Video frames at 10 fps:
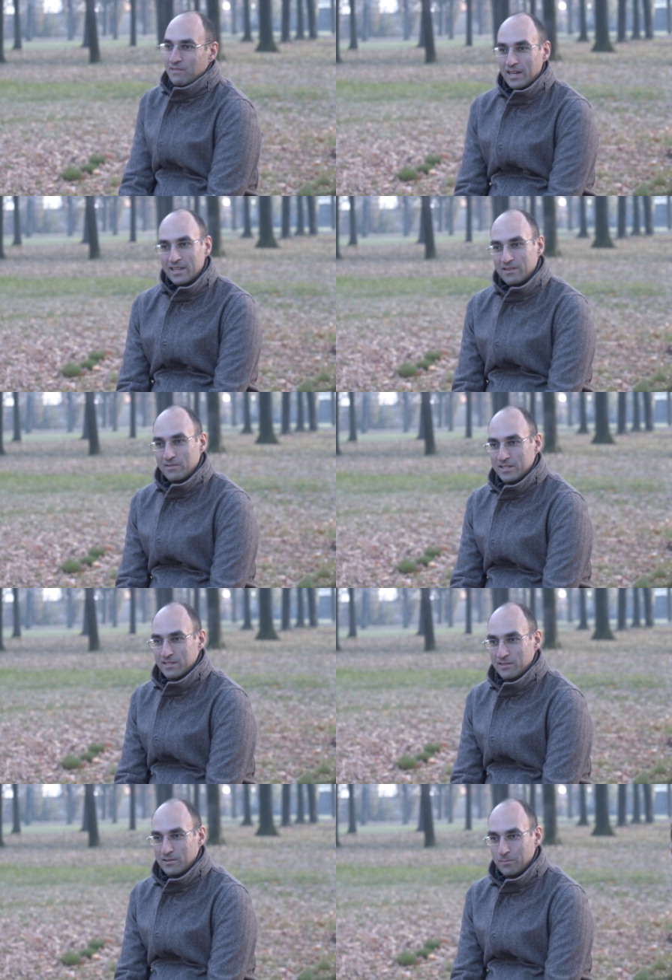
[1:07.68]
guarda,
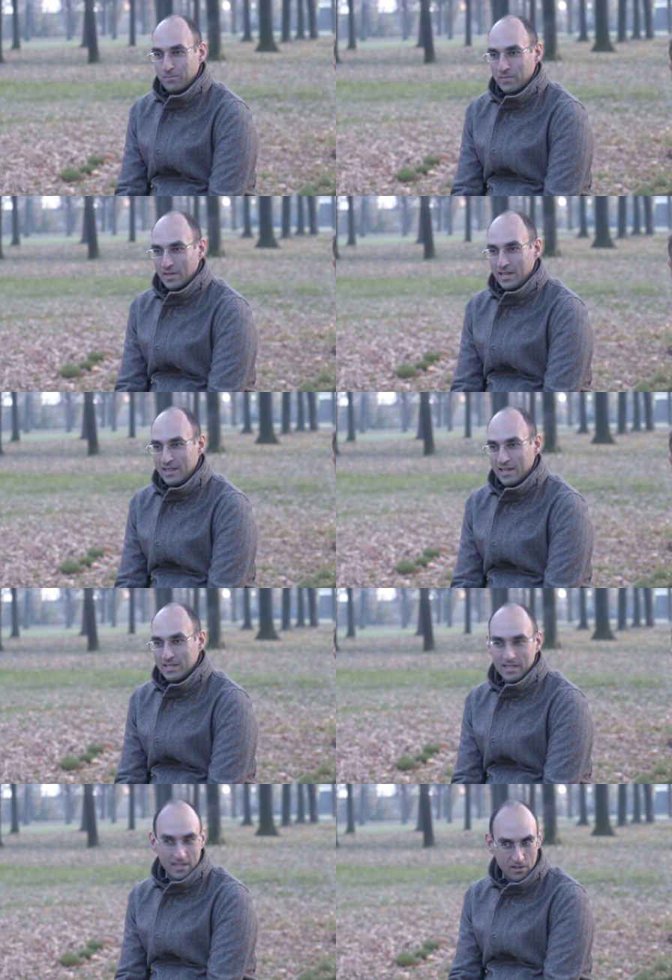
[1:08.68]
questo è
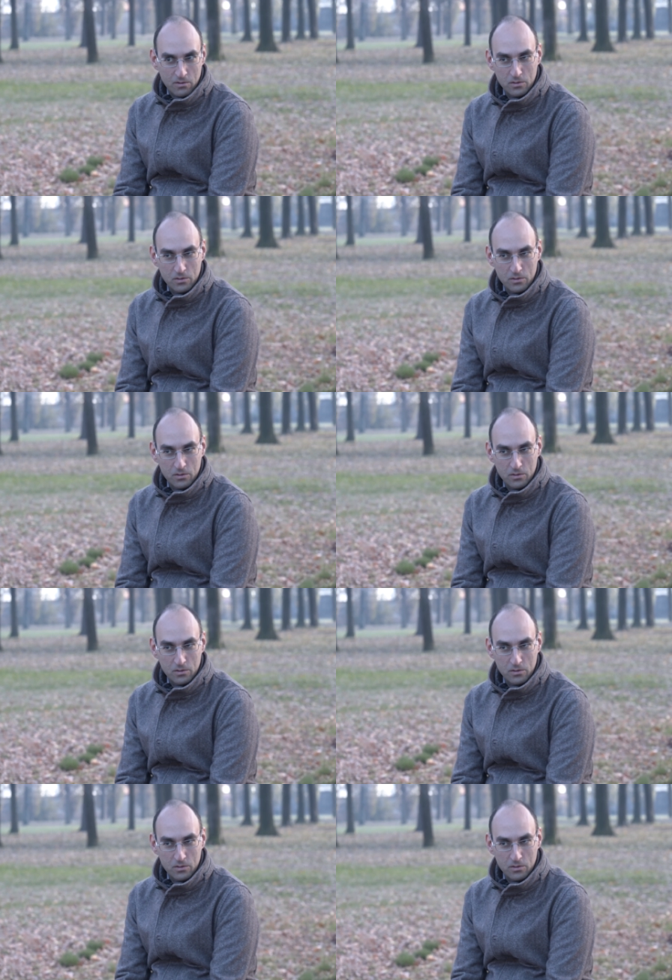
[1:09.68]
interessante, no?